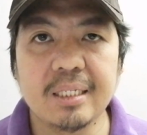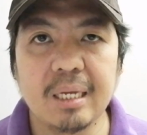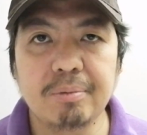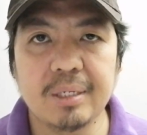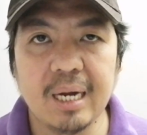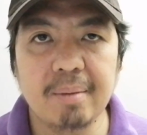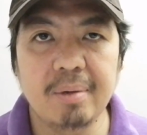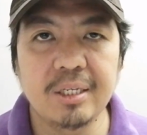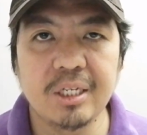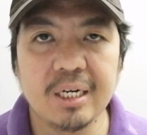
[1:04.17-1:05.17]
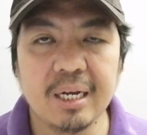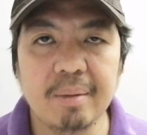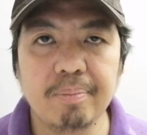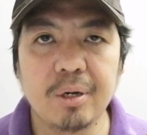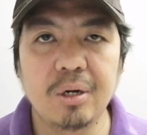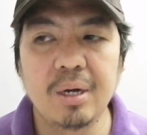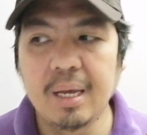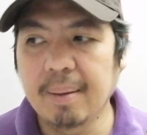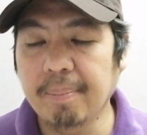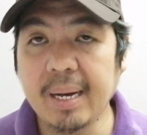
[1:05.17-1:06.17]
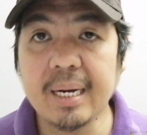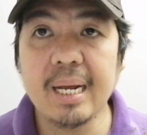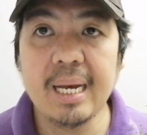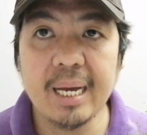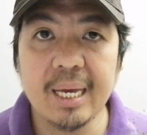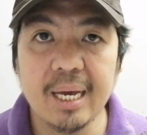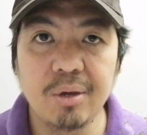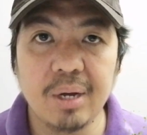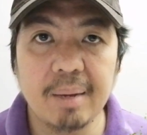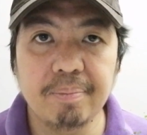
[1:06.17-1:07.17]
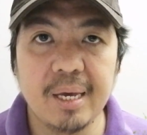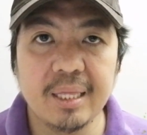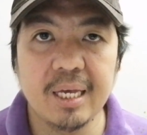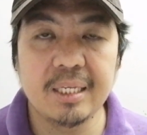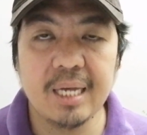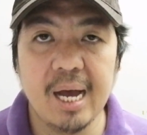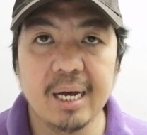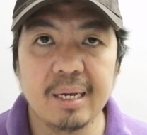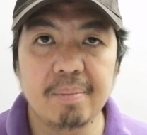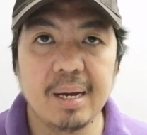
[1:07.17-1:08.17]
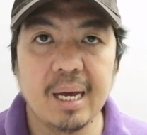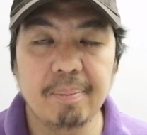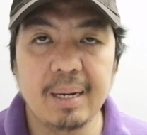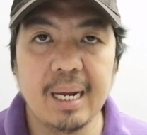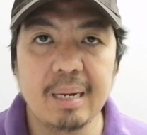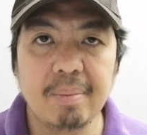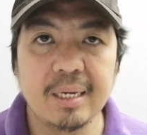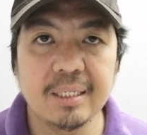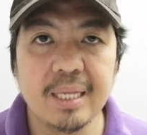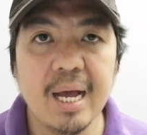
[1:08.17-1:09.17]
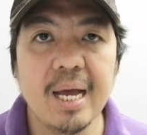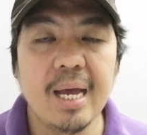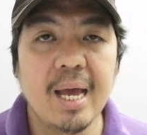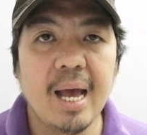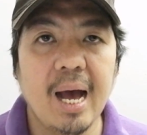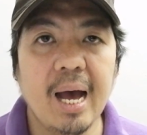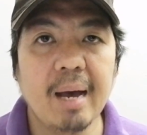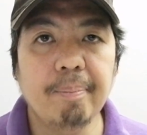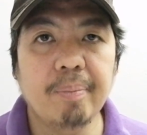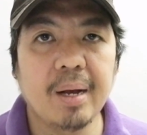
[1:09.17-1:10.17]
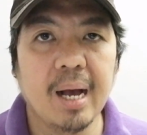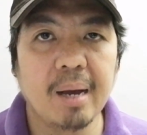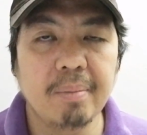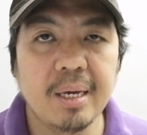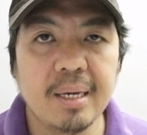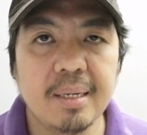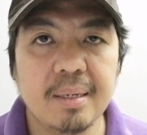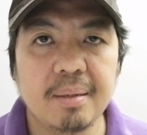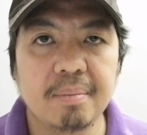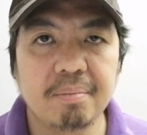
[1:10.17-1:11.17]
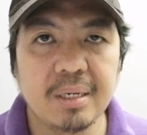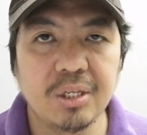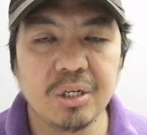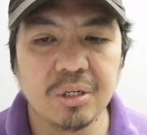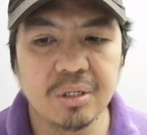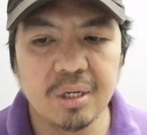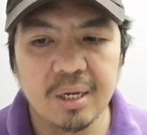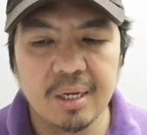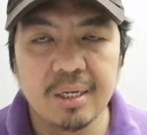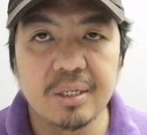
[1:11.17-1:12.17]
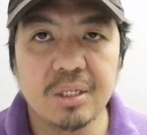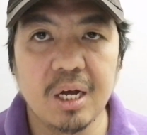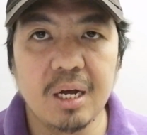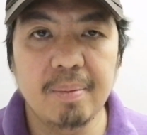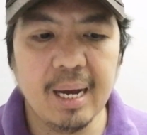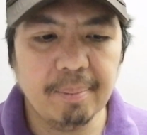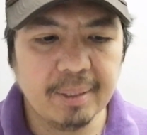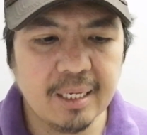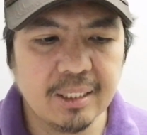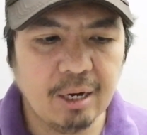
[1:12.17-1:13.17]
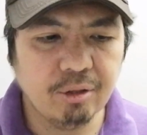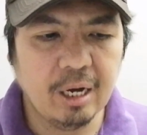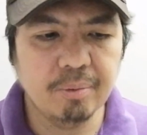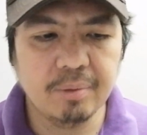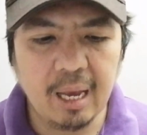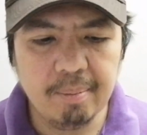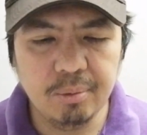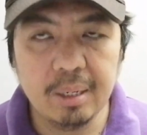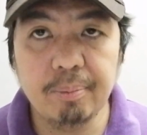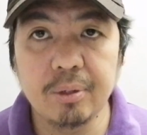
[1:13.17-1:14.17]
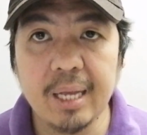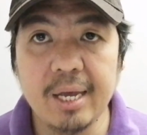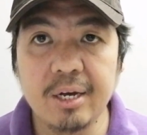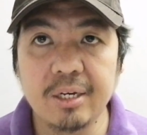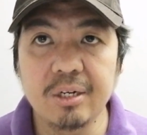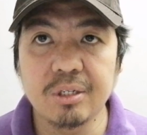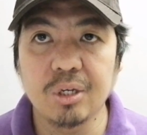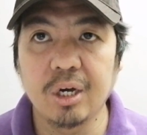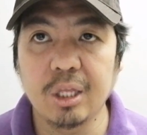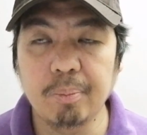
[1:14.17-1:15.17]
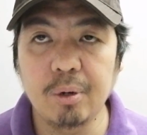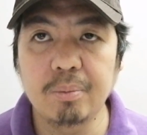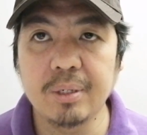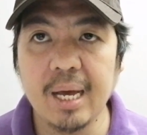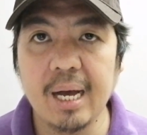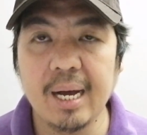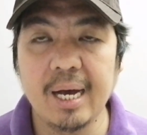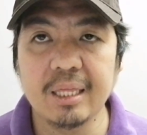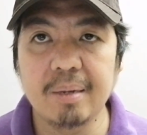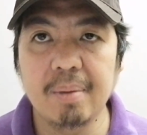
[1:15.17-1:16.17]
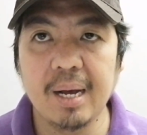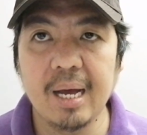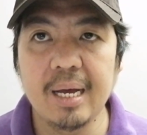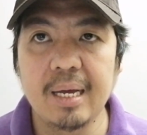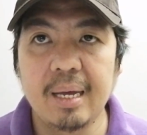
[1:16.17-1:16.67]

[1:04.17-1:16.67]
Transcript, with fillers: subscribe, and share na rin po para lagi kayong updated sa aking mga ipalalabas na upcoming videos. So mga kapatid, shout out time muna po tayo. Ano? So ito po muna ang ating mga